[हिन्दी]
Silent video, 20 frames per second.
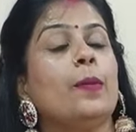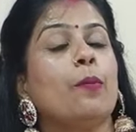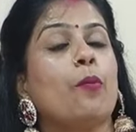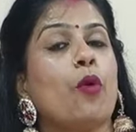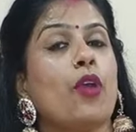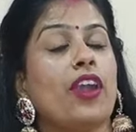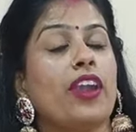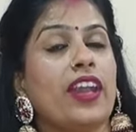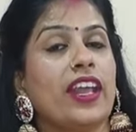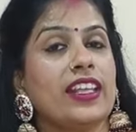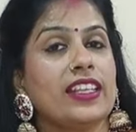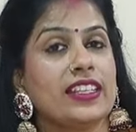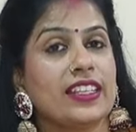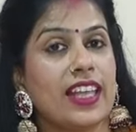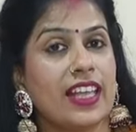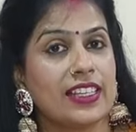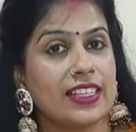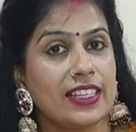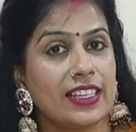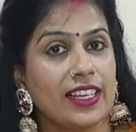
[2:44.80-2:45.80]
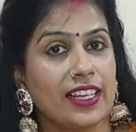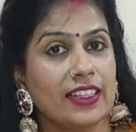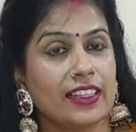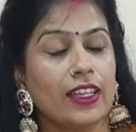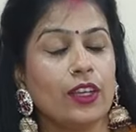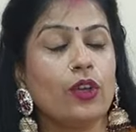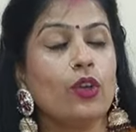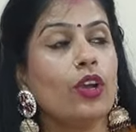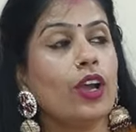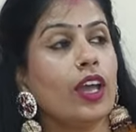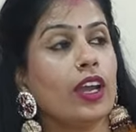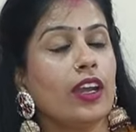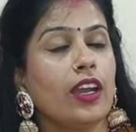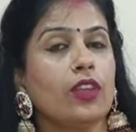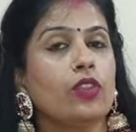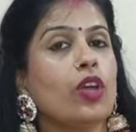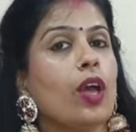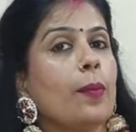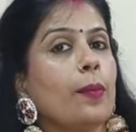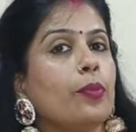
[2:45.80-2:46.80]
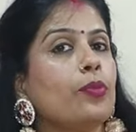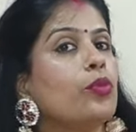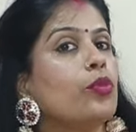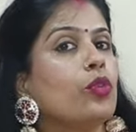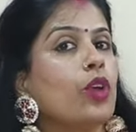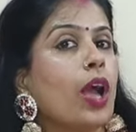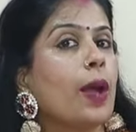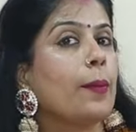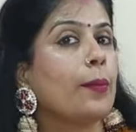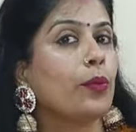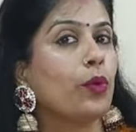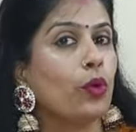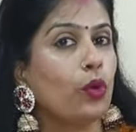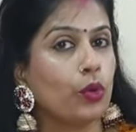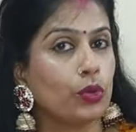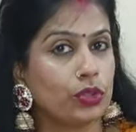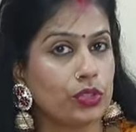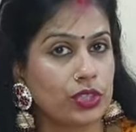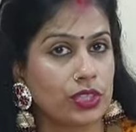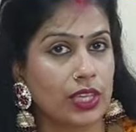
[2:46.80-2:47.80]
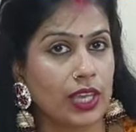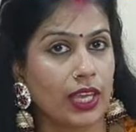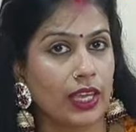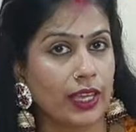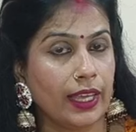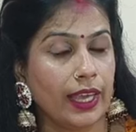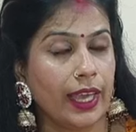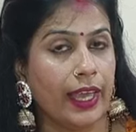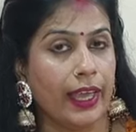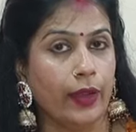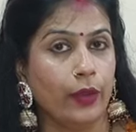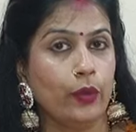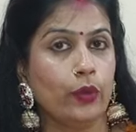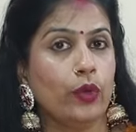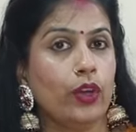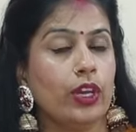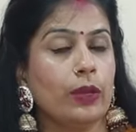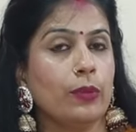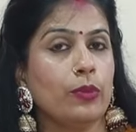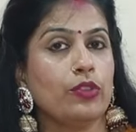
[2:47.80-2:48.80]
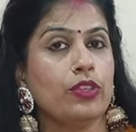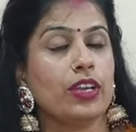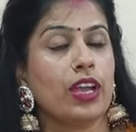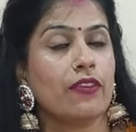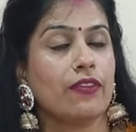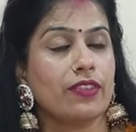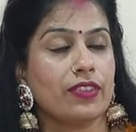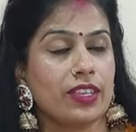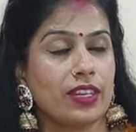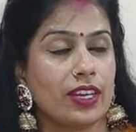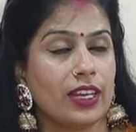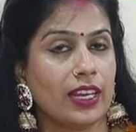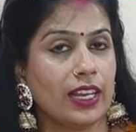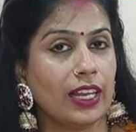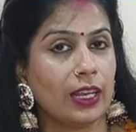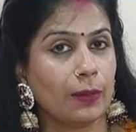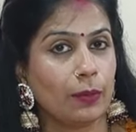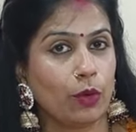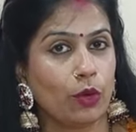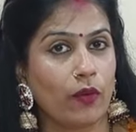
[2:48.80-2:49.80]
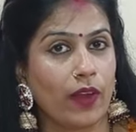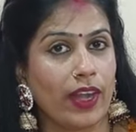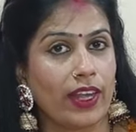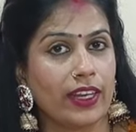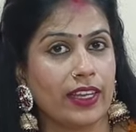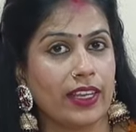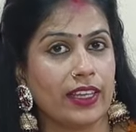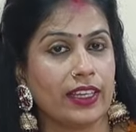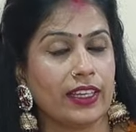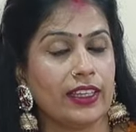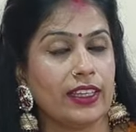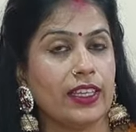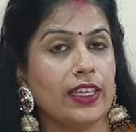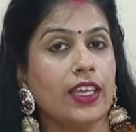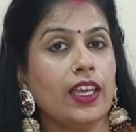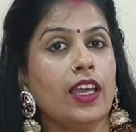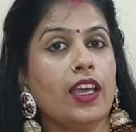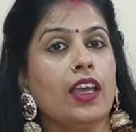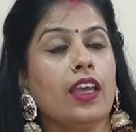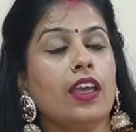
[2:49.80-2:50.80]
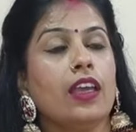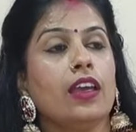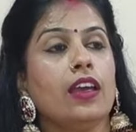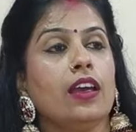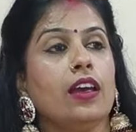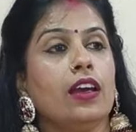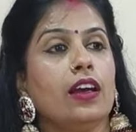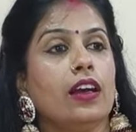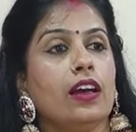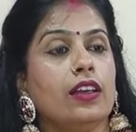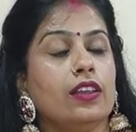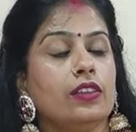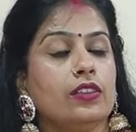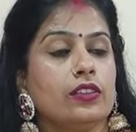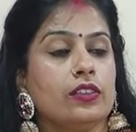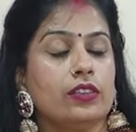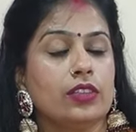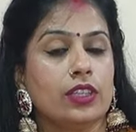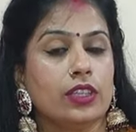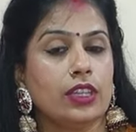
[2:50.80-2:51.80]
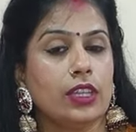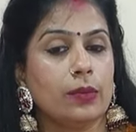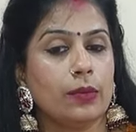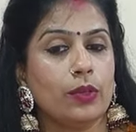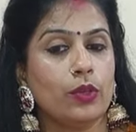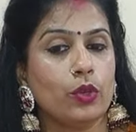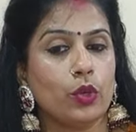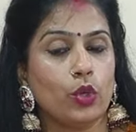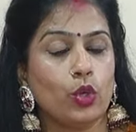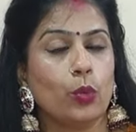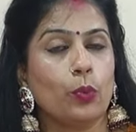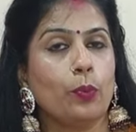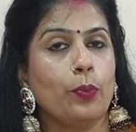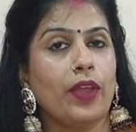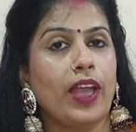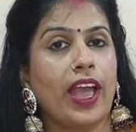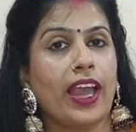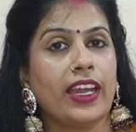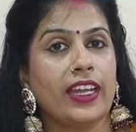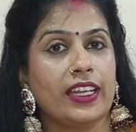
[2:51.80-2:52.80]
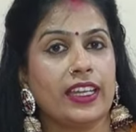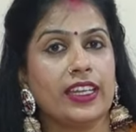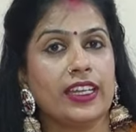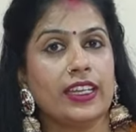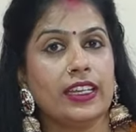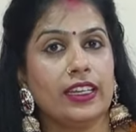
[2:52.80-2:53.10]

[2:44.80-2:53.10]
मोनेटाइज कैसे करते वो करना तो आप तो आपको खुद से ही है उन्होंने मुझे काफ़ी सारी लिंक प्रोवाइड करी थी जितने भी यूट्यूब पे आई